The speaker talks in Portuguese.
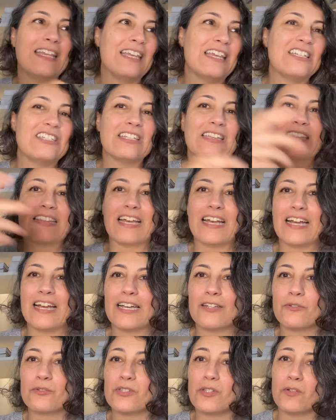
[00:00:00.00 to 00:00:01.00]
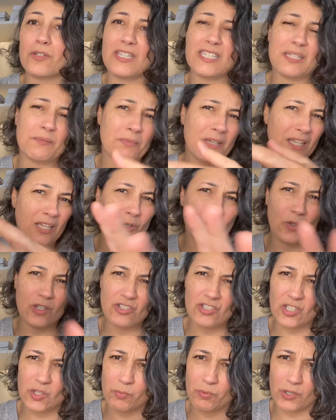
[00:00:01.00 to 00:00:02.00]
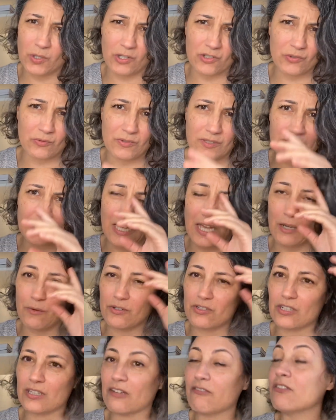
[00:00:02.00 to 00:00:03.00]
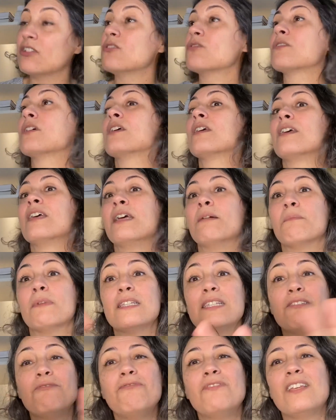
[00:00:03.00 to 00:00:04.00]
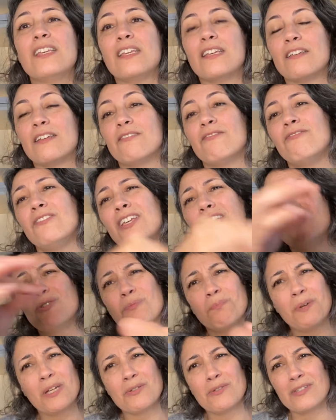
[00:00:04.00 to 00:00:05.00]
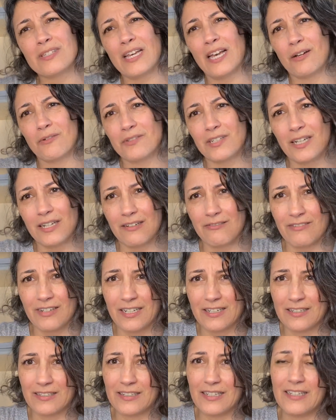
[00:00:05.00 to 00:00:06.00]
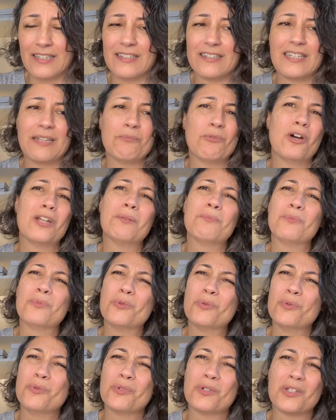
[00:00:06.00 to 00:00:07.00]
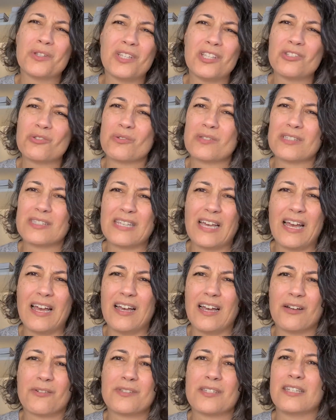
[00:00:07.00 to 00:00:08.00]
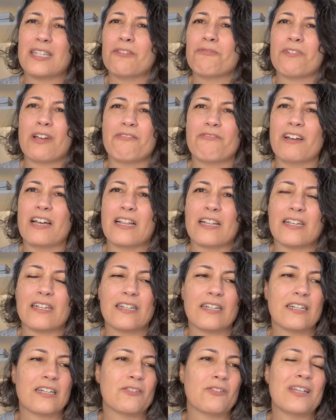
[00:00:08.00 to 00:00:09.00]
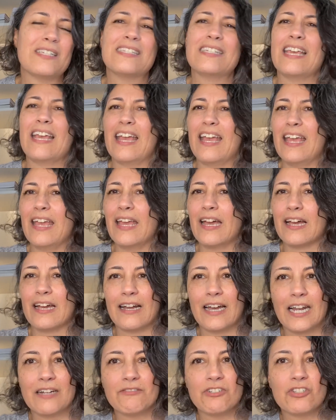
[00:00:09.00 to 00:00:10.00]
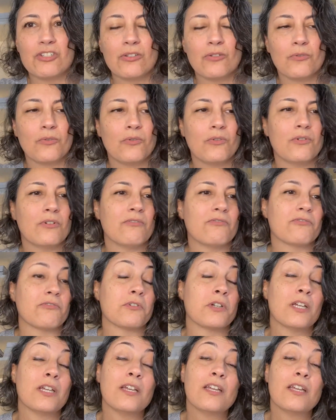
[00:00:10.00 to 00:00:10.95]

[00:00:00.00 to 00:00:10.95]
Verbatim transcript: que editar, não sei o que, se bem que eu não edito, porque eu acho um saco editar vídeo. Mas enfim, vídeo é um pé no saco de gravar, né? Demora muito, enche o saco, você tem que ficar falando, aí você erra, grava de novo.